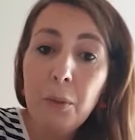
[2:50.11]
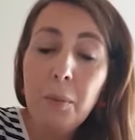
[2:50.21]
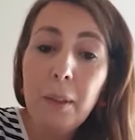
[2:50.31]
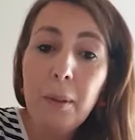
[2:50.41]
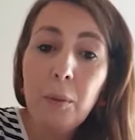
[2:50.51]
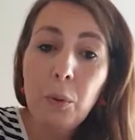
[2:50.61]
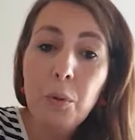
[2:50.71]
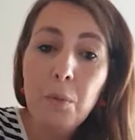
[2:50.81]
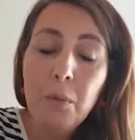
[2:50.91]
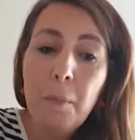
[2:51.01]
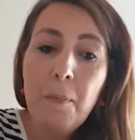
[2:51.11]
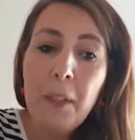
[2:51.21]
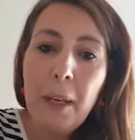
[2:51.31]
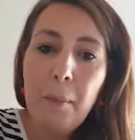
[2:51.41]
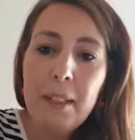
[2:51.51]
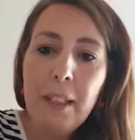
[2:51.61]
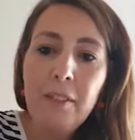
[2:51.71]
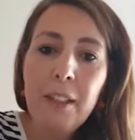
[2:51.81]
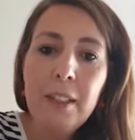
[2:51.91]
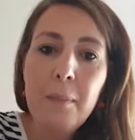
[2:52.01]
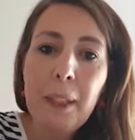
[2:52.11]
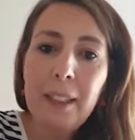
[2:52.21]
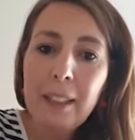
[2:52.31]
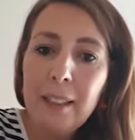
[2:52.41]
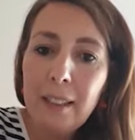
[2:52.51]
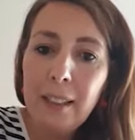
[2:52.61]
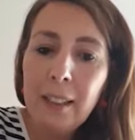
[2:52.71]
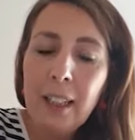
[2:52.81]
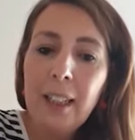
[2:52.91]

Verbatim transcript: Hublé et Mme Trousson, parce qu'il y avait un esprit critique